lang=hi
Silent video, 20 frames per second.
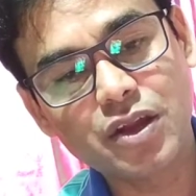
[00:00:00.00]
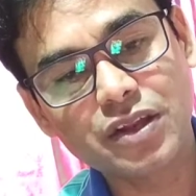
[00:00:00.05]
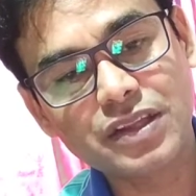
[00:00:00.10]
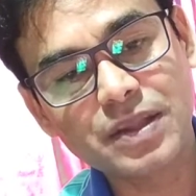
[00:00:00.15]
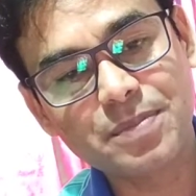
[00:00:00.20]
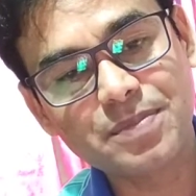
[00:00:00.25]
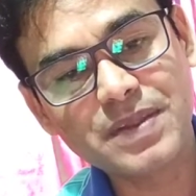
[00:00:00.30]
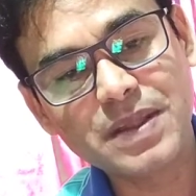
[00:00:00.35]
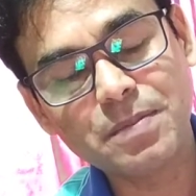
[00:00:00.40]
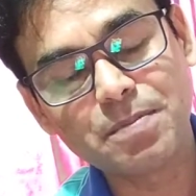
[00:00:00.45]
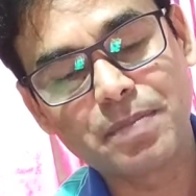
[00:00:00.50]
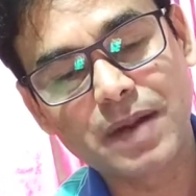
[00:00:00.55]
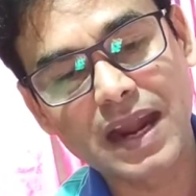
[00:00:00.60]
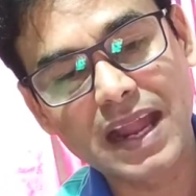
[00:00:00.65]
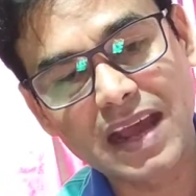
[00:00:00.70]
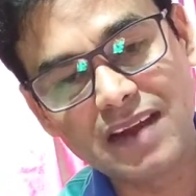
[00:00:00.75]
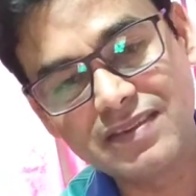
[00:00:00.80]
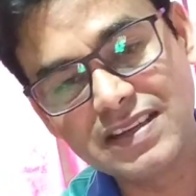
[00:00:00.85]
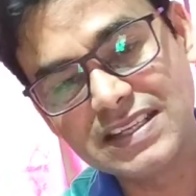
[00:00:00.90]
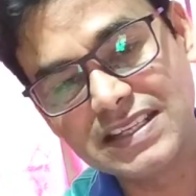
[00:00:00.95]
और सबसे
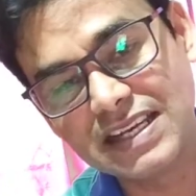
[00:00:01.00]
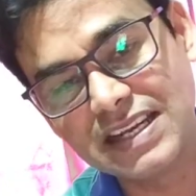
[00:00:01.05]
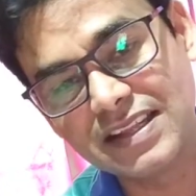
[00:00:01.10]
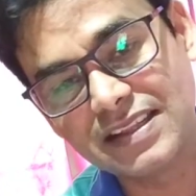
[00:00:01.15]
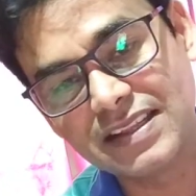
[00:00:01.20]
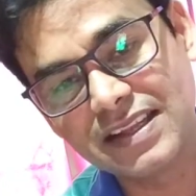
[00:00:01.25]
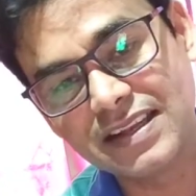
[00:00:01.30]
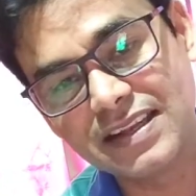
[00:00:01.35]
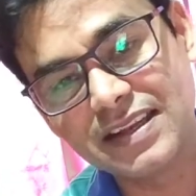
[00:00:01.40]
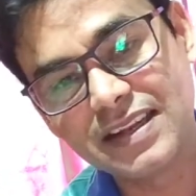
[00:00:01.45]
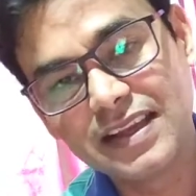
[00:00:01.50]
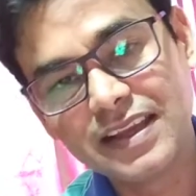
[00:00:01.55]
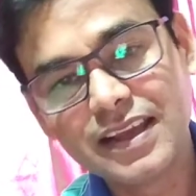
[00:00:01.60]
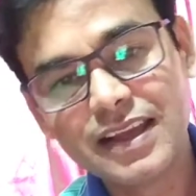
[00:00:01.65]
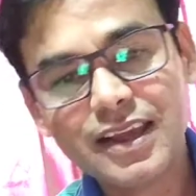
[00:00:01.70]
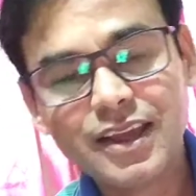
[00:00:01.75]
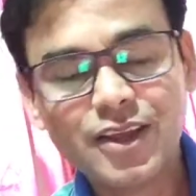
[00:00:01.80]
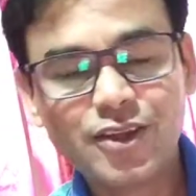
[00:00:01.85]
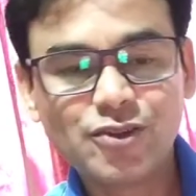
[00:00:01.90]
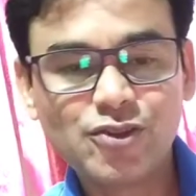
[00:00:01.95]
बड़ा विश्लेषण
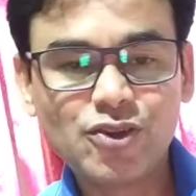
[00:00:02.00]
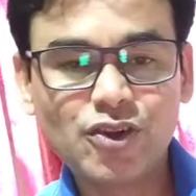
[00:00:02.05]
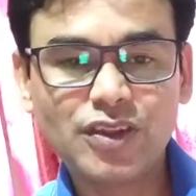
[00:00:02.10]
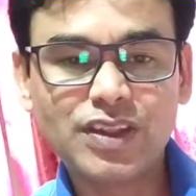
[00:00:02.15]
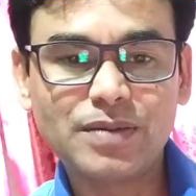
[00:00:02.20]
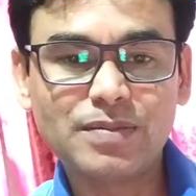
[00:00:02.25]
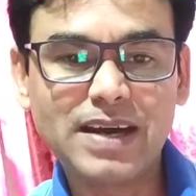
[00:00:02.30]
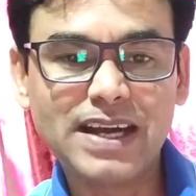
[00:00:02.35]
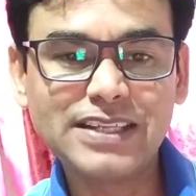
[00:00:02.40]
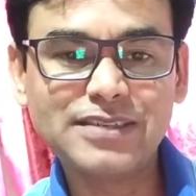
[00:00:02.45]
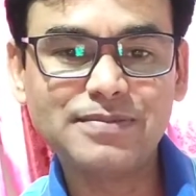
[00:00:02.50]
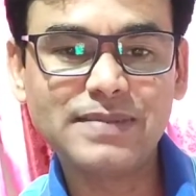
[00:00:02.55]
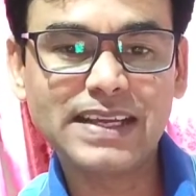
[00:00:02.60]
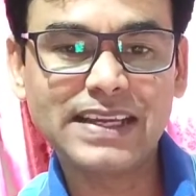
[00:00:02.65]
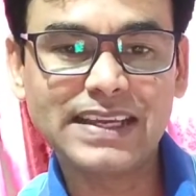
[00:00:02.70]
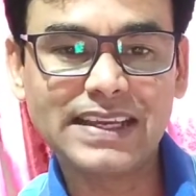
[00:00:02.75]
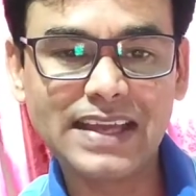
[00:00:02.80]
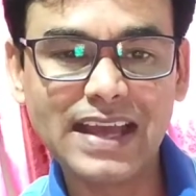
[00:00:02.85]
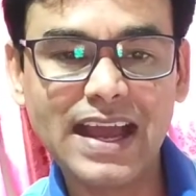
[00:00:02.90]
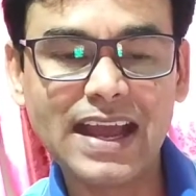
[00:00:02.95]
जो समाज में
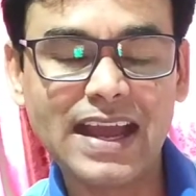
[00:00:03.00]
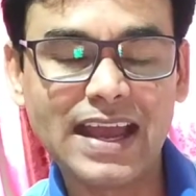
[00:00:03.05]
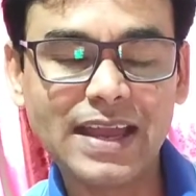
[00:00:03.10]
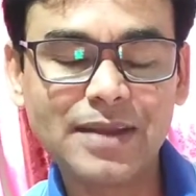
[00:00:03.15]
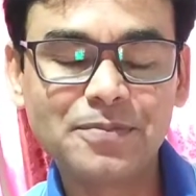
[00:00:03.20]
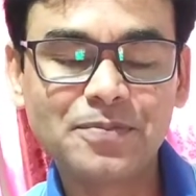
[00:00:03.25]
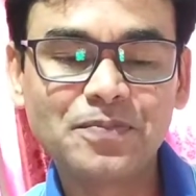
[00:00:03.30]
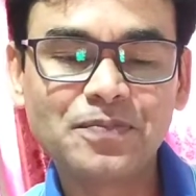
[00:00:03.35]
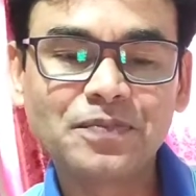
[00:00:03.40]
किया है